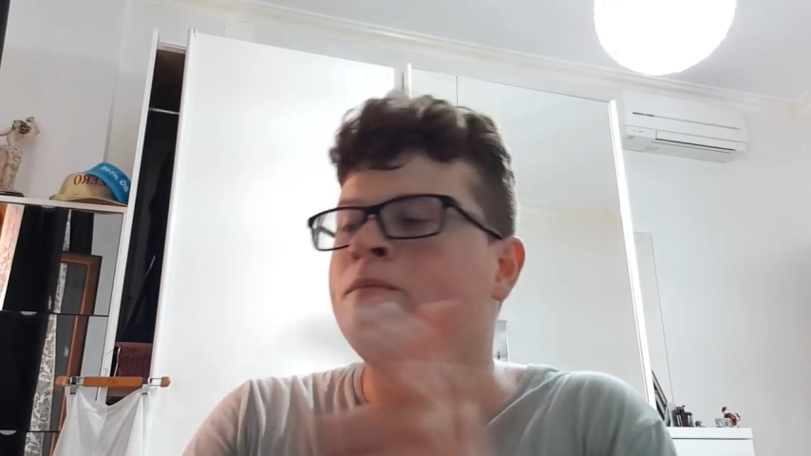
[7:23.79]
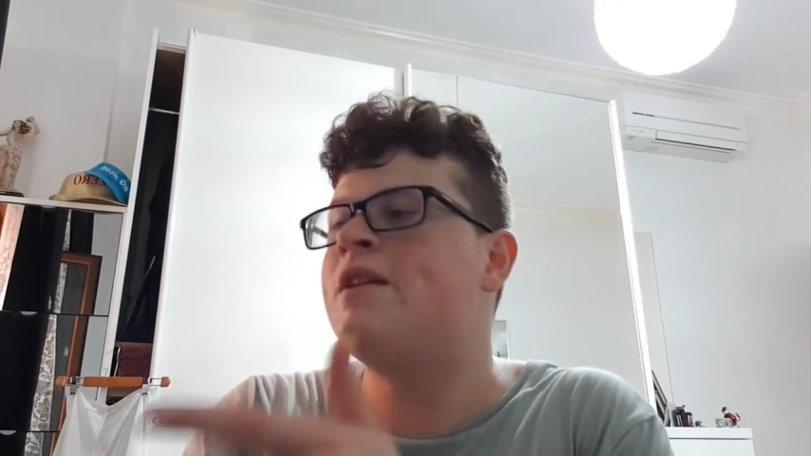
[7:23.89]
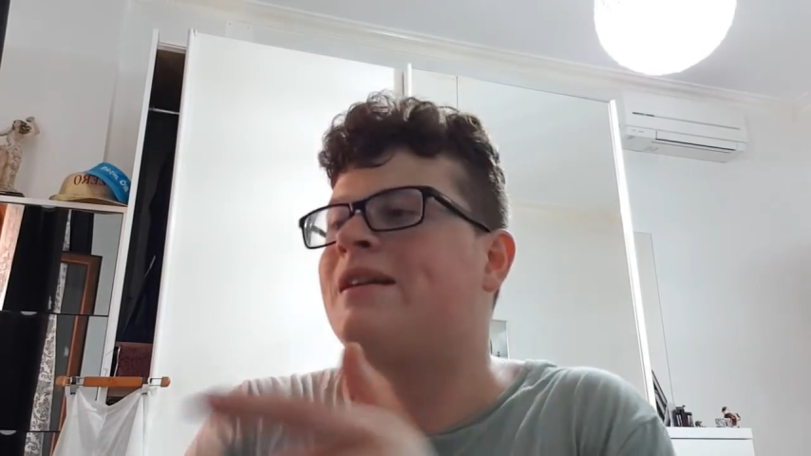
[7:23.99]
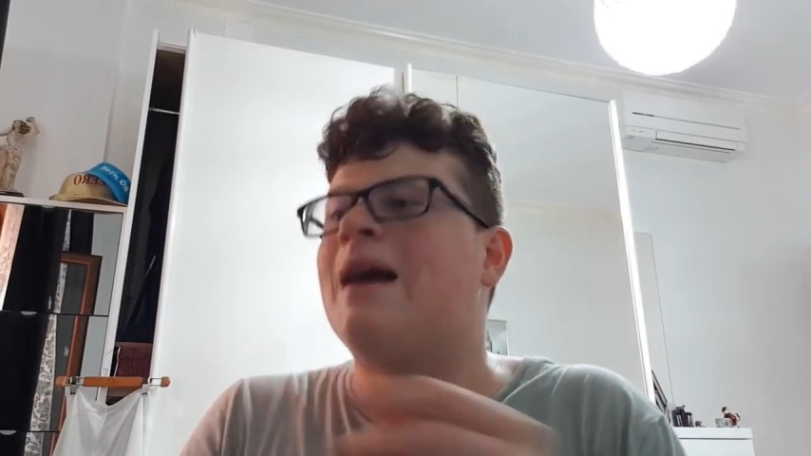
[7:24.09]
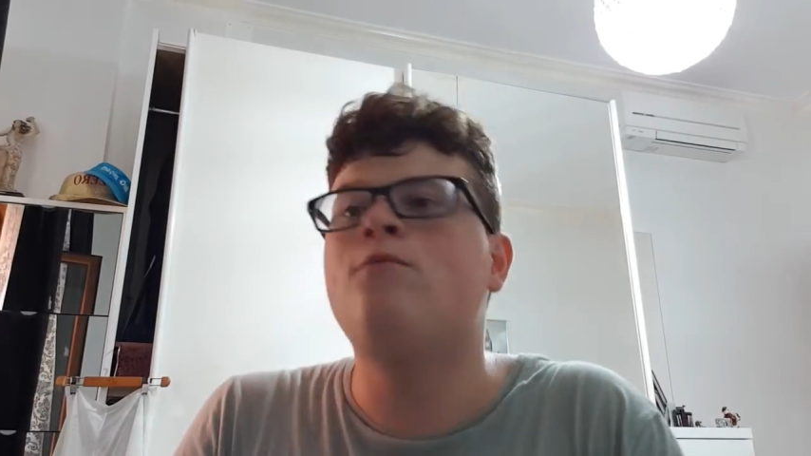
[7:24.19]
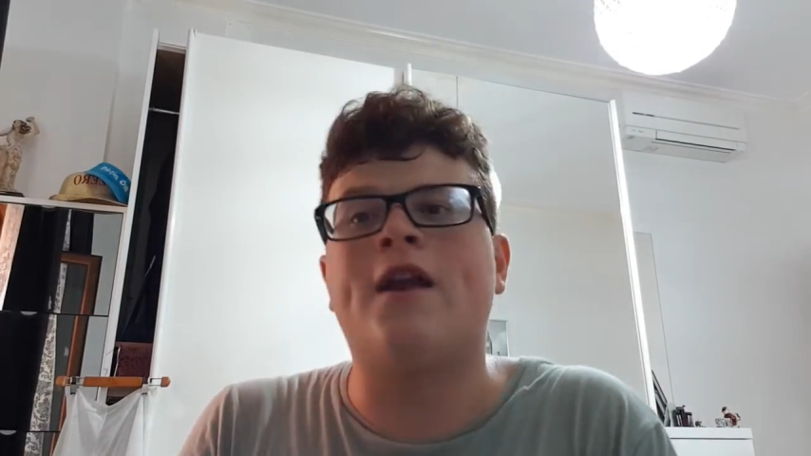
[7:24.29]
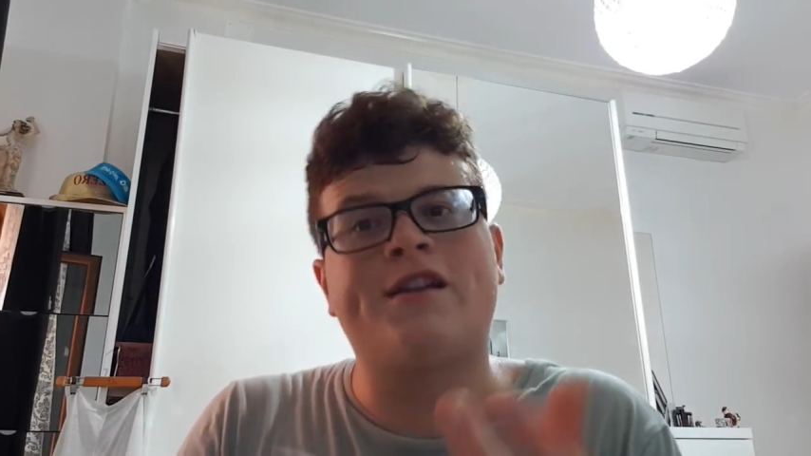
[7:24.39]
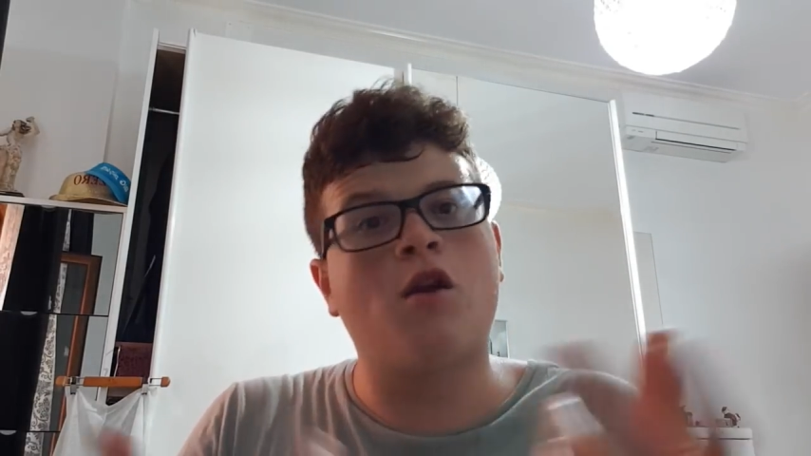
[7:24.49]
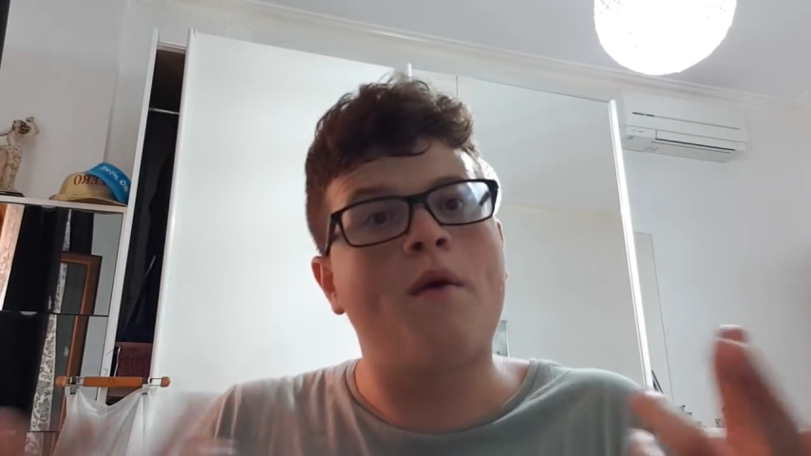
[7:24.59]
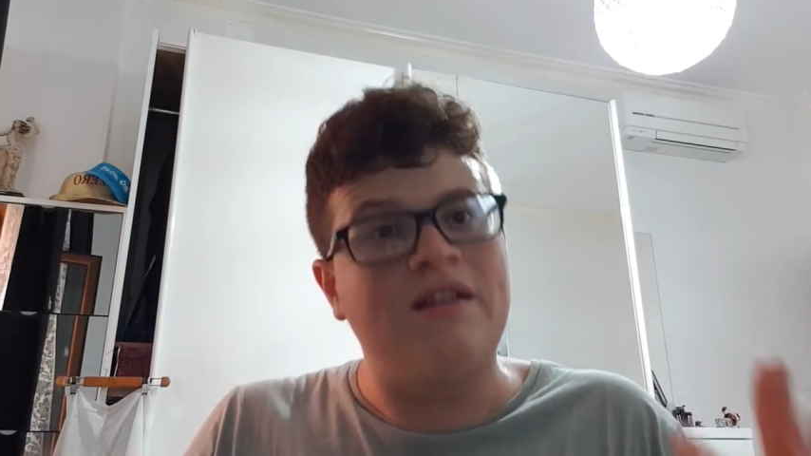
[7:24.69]
di scambio
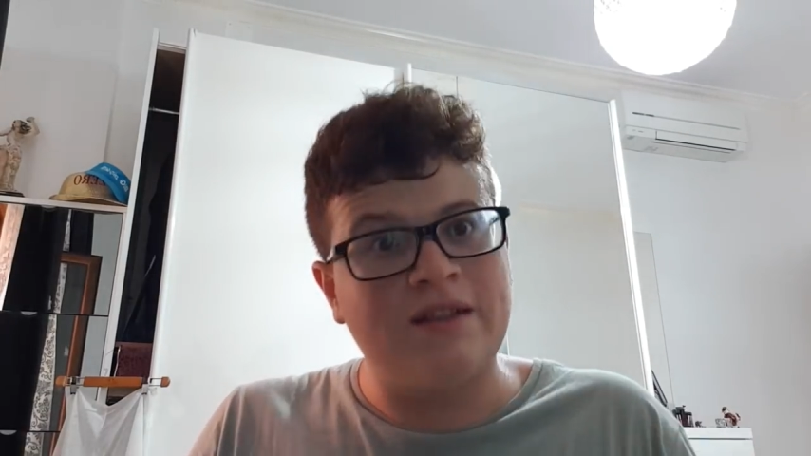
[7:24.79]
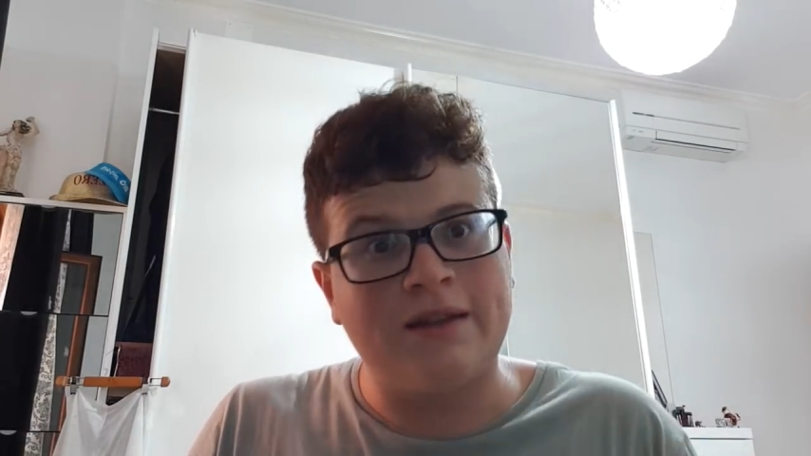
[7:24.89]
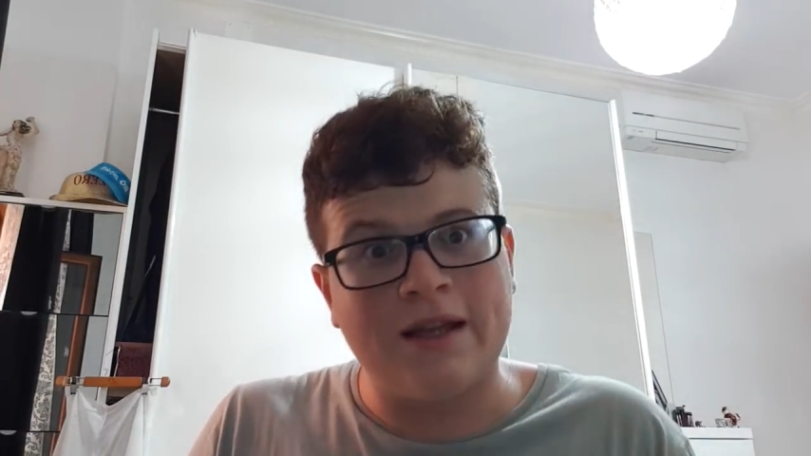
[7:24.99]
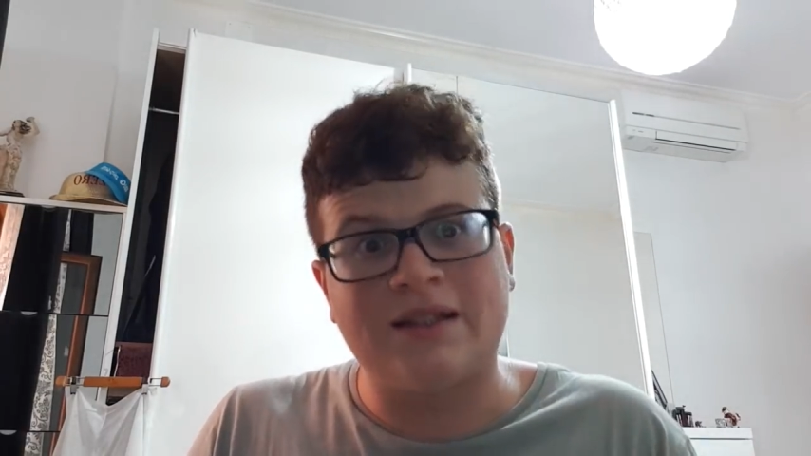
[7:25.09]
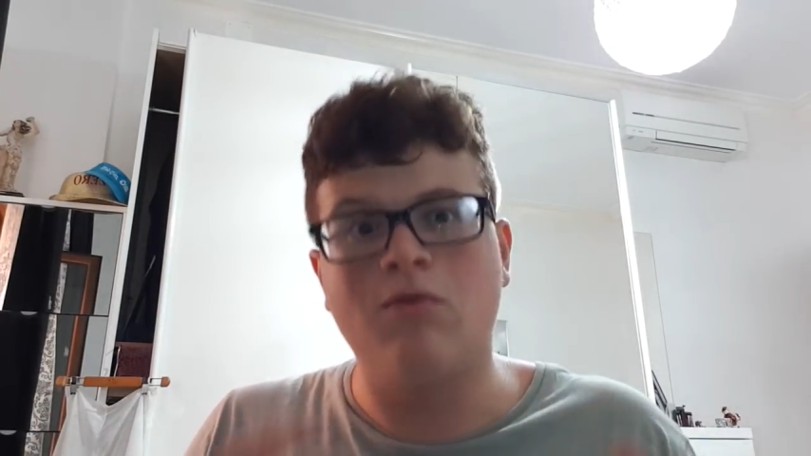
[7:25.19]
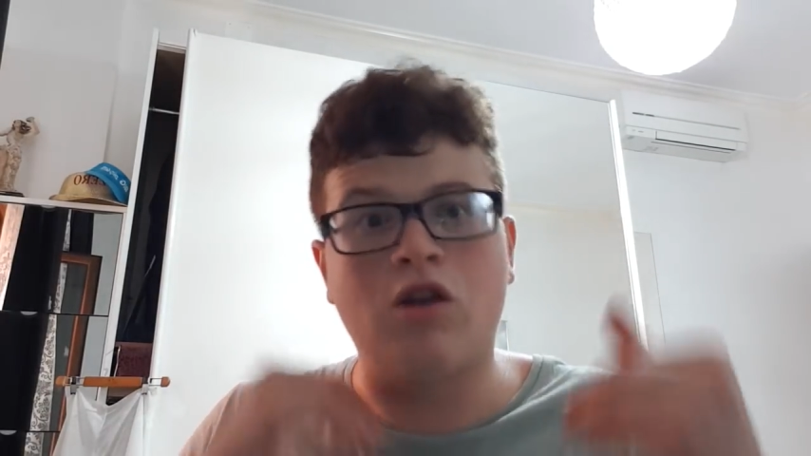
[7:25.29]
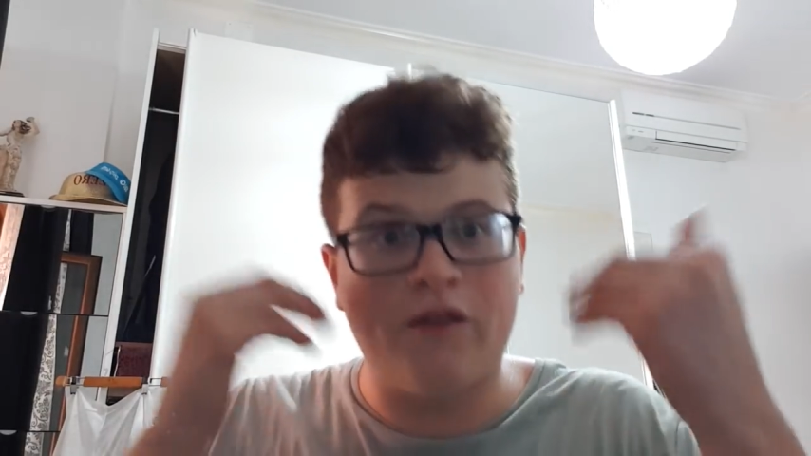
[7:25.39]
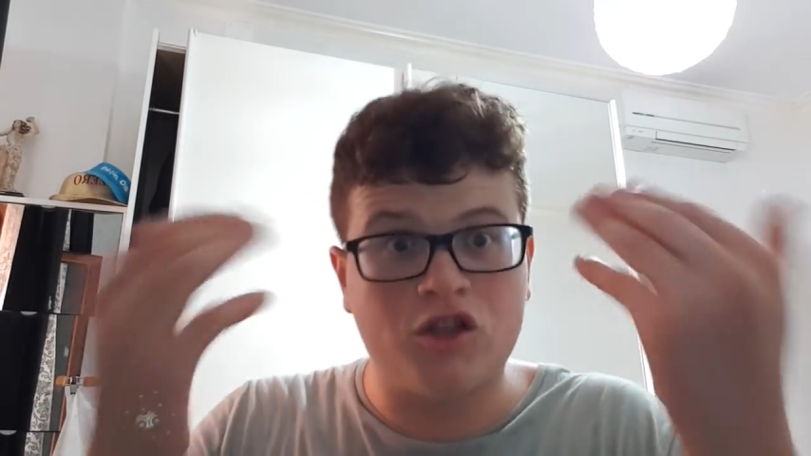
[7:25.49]
restano questi 70 milioni,